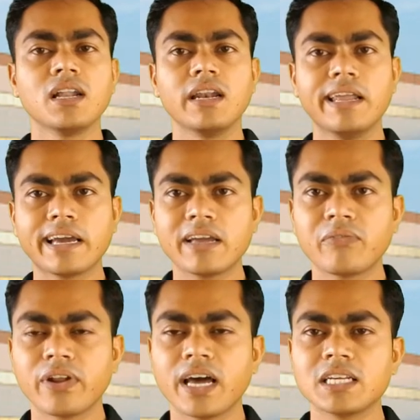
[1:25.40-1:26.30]
लेकिन
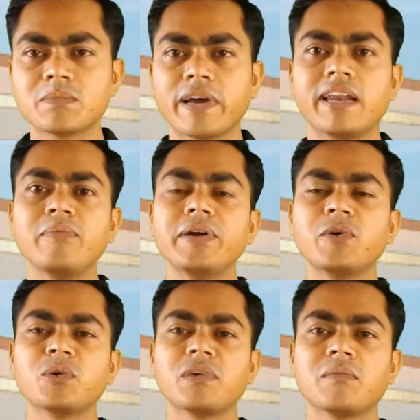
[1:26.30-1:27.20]
फिलहाल इस पहली
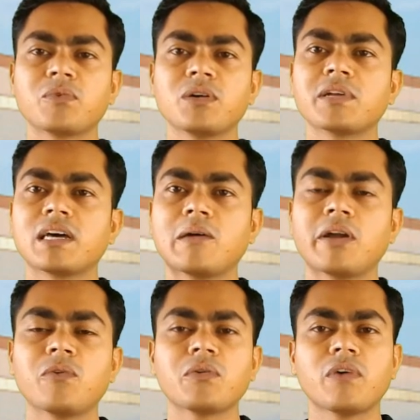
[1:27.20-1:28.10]
वीडियो में आपको ये बताने
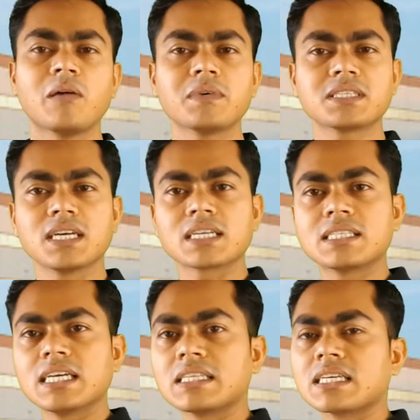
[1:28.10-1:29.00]
वाला हूँ कि वहाँ पर
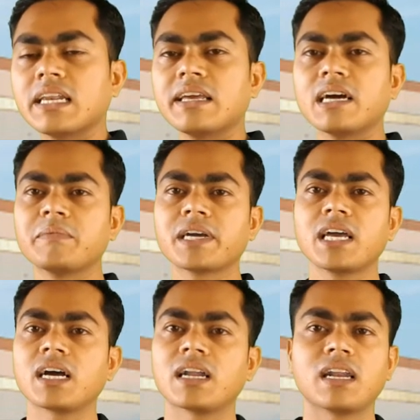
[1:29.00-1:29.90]
सक्सेस के लिए हमें
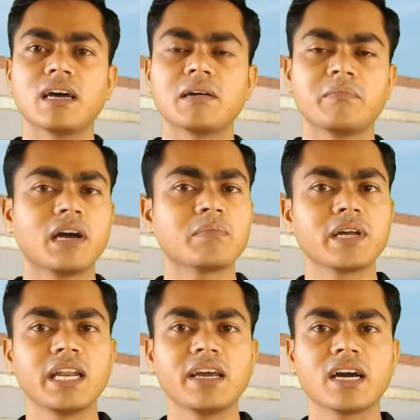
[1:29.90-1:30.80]
क्या करना है मैं आपके
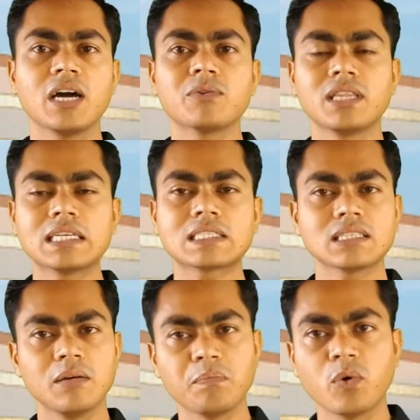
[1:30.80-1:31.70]
लिए लेकर आया हूँ दस
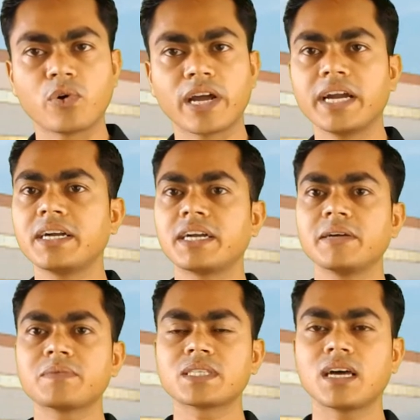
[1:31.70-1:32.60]
इंपॉर्टेंट
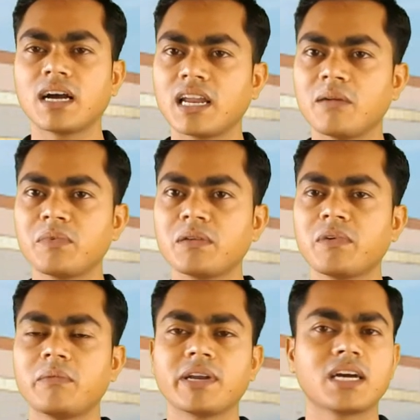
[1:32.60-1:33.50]
टिप्स अगर आप इन पर
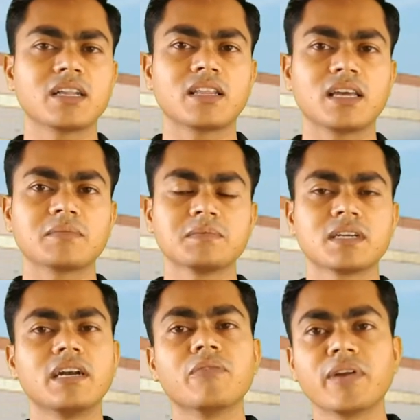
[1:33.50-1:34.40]
अमल करते हैं
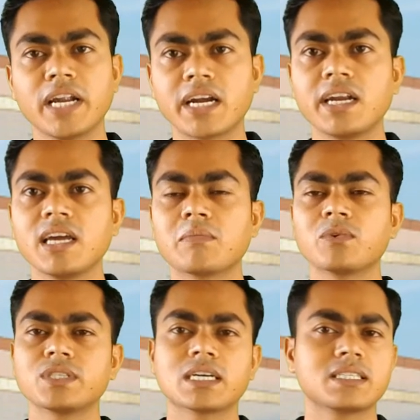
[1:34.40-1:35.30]
डेफिनेटली आपको
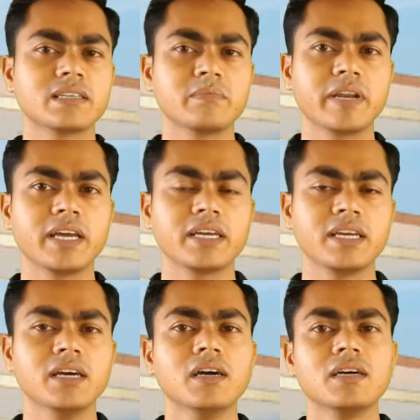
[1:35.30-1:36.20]
सक्सेस मिलेगी
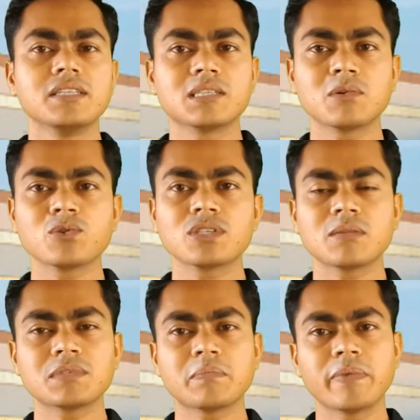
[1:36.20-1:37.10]
जिसमें दोस्तों
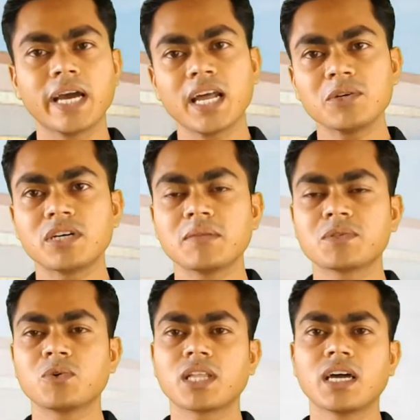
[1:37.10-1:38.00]
सबसे पहला जो टिप्स
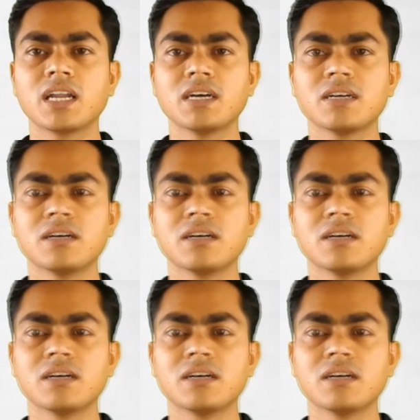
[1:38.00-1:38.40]
होता है ना